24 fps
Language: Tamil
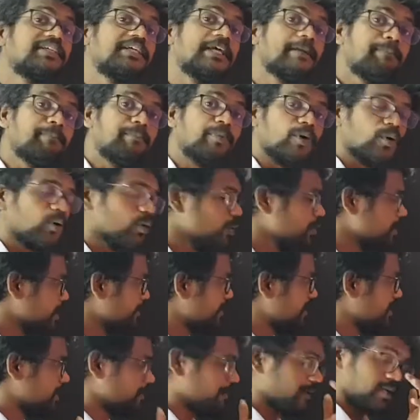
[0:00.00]
இப்போது நம்ம
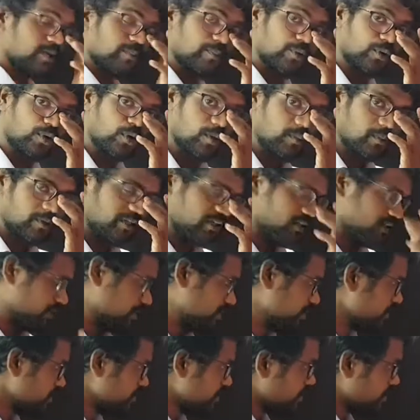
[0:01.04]
என்ன பண்ண போகிறோம் அப்படின்னா